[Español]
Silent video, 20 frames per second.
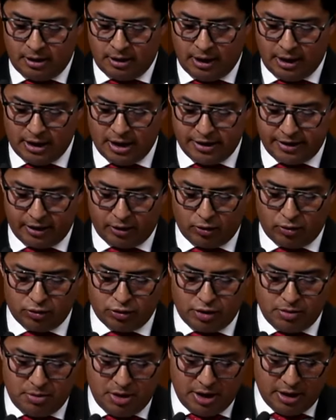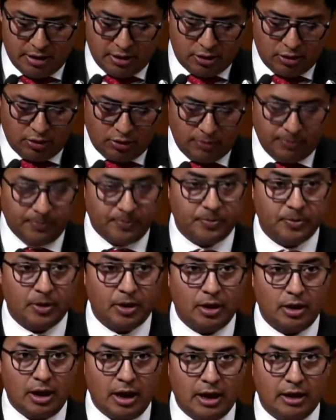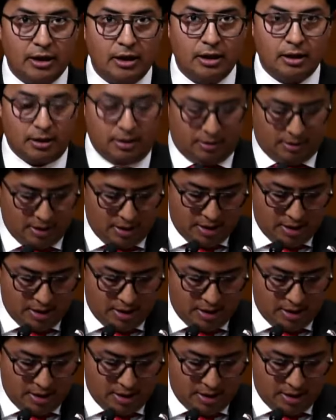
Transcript: en el reconocimiento y en, el,